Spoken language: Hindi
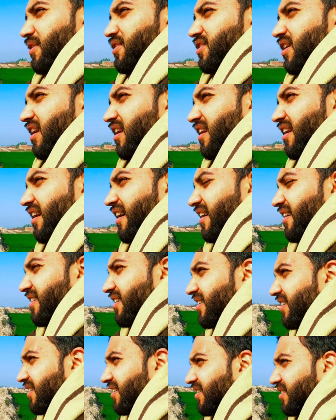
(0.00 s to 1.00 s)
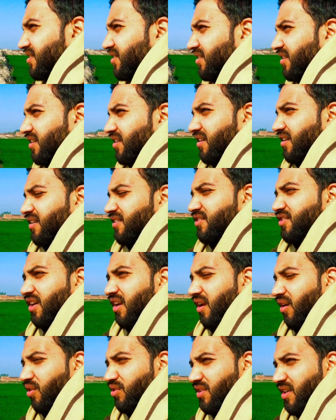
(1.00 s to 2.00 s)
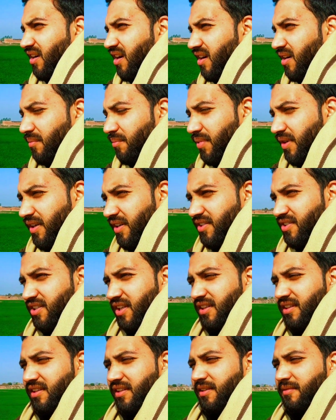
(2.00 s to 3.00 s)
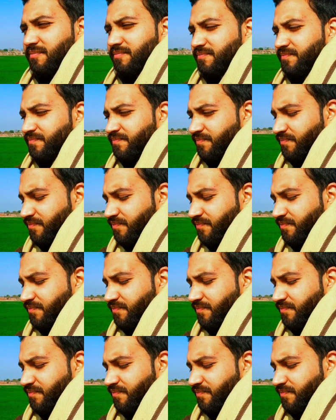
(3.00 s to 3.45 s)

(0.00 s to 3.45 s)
अभी चल रहा है सही है इंशाल्लाह हो जाएगा कंप्लीट जल्दी तो